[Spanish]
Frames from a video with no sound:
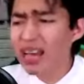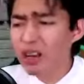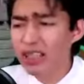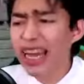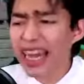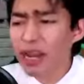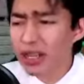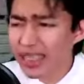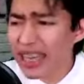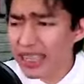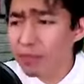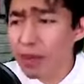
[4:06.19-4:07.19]
O sea, que lo
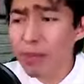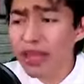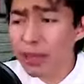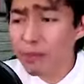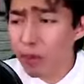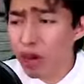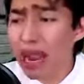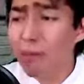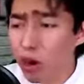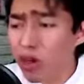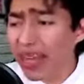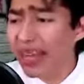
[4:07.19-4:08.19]
hacía simplemente por la
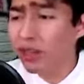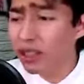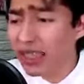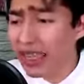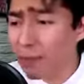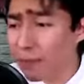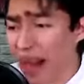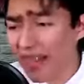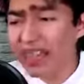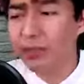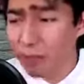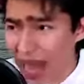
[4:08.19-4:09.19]
moda y que no sé qué
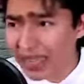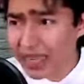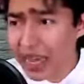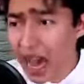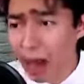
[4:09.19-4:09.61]
madres más.